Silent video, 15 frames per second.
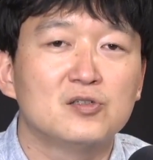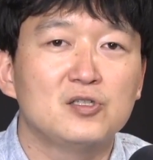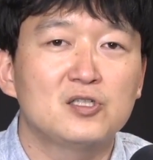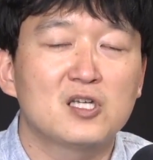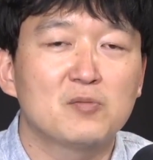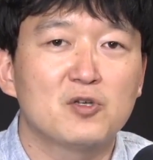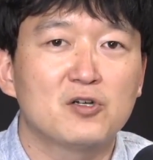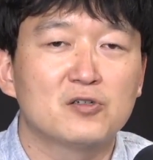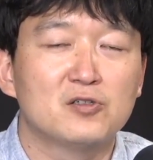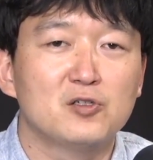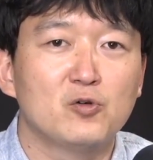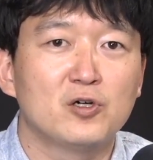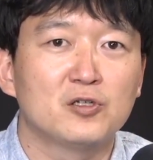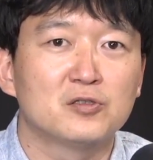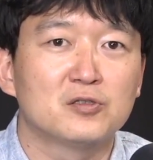이재명
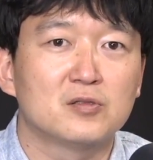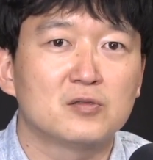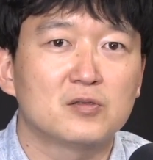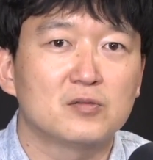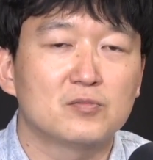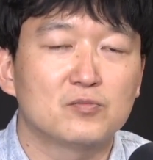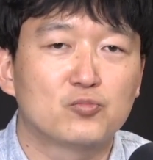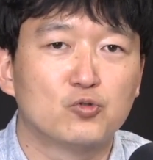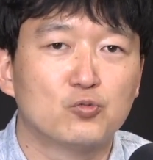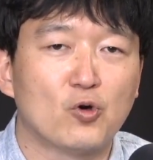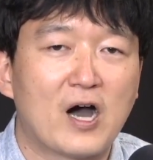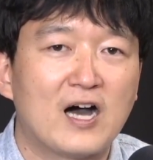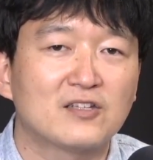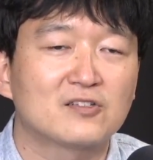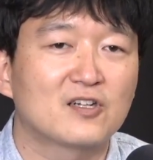의원 부부
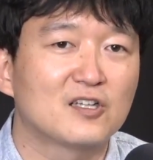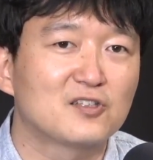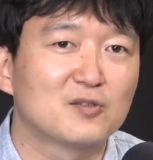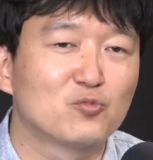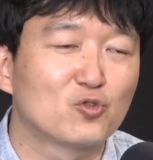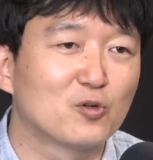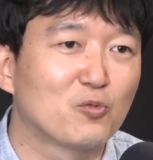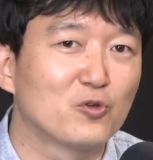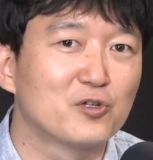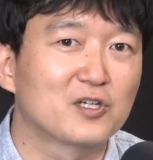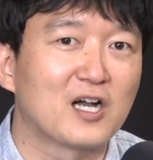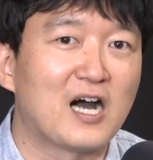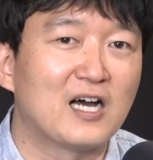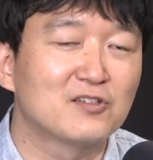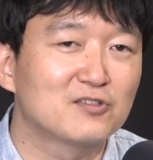아들한테
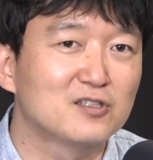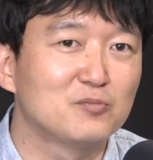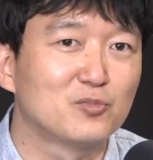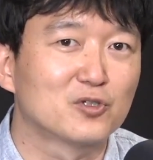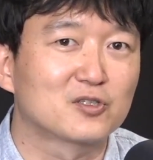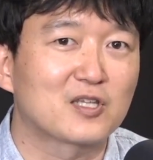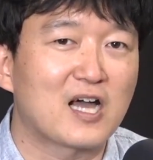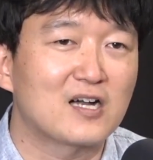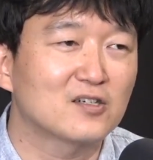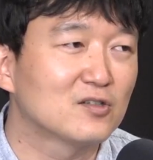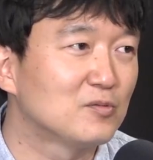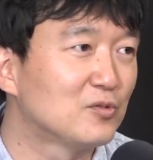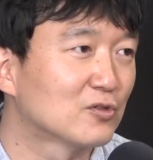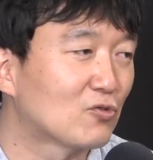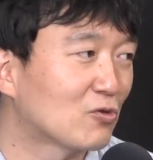물어보니까 아들은 뭐 딴 거
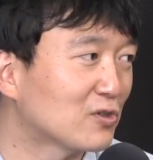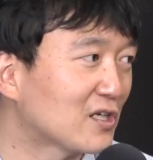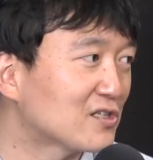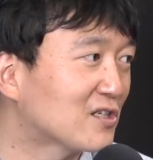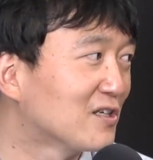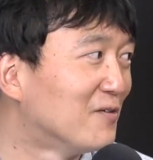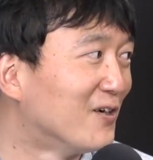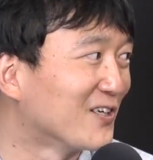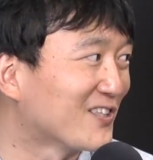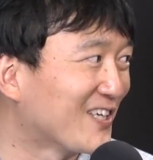뭐 통닭시켜 먹었다